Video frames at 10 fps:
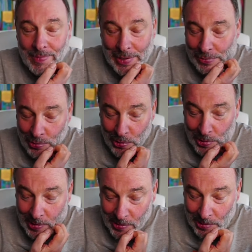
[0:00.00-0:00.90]

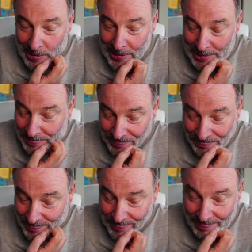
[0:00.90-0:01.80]
erfüllen und.
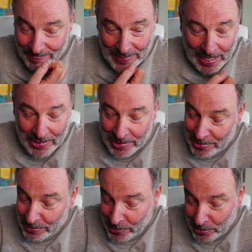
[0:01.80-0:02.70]
Also, es ist
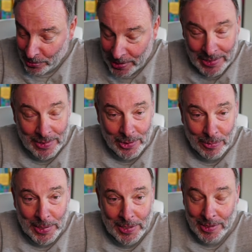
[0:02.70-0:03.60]
sowieso echt ein
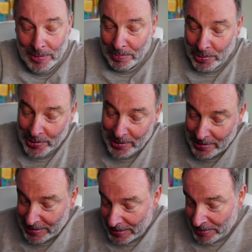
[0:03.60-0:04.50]
komplexer
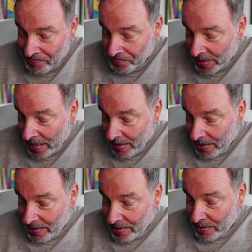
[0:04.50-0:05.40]
Prozess.
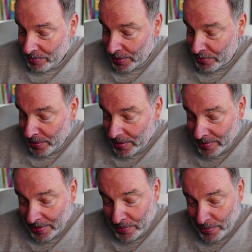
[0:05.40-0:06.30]
Vielleicht fragen
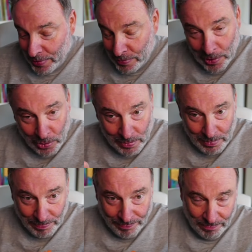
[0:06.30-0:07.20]
sich jetzt viele,
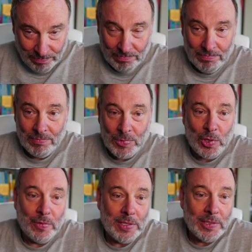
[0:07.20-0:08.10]
warum
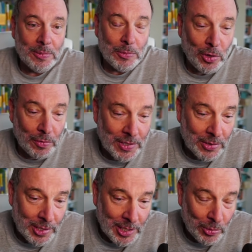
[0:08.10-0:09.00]
können wir das nicht im
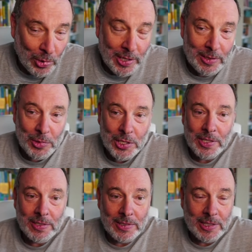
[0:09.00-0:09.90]
konventionellen Buchhandel
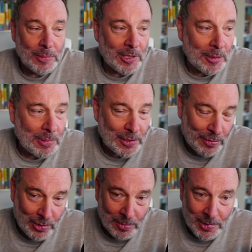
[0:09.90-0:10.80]
bestellen? Es gibt eine
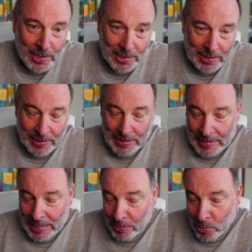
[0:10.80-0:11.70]
Plattform, die das
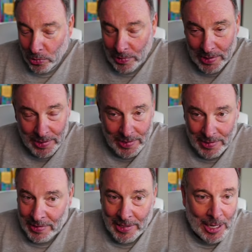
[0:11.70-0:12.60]
ermöglicht.
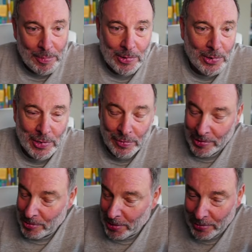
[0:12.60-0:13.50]
Der Upload auf
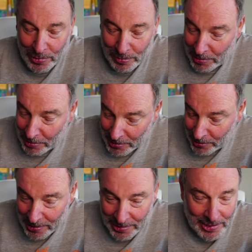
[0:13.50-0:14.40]
diese Plattform war aber so
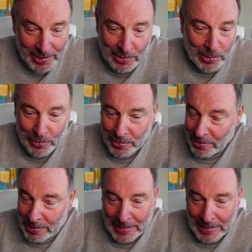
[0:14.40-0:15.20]
eine Katastrophe,